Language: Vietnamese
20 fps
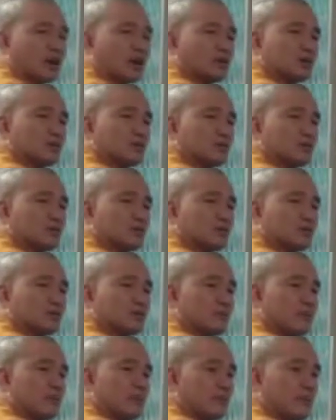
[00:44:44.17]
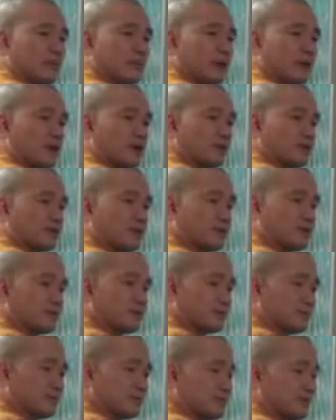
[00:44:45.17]
Trời, thôi cho
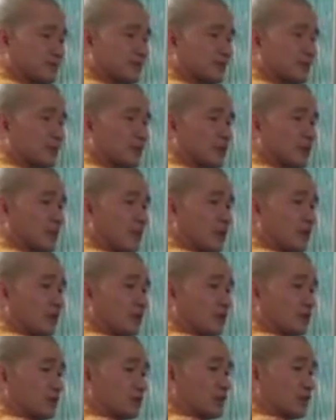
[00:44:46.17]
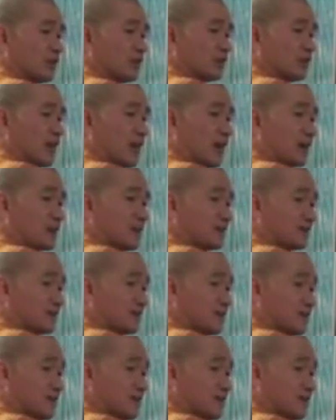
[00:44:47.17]
mình nó đi gõ mỏ luôn đi, khỏi dạy.